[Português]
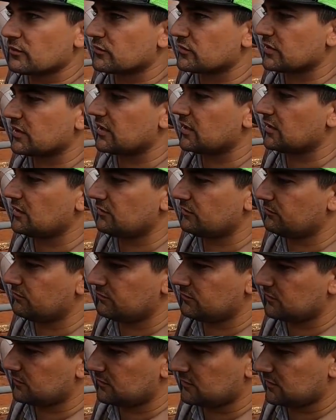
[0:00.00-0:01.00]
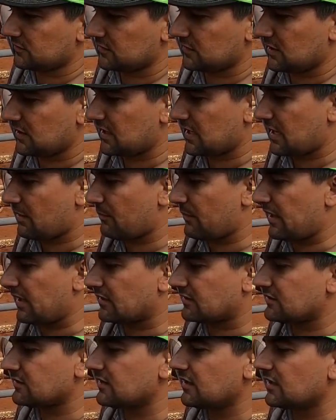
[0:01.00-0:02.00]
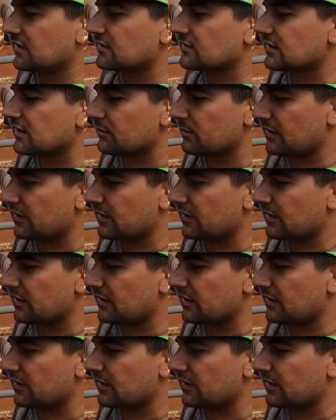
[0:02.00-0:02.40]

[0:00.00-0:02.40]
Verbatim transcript: não sei que é a mente deles, né?